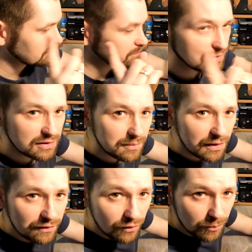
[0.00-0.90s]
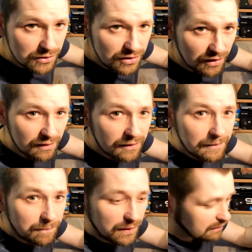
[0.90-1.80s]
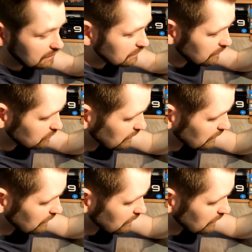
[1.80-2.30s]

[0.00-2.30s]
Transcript: Będziecie mieli w opisie link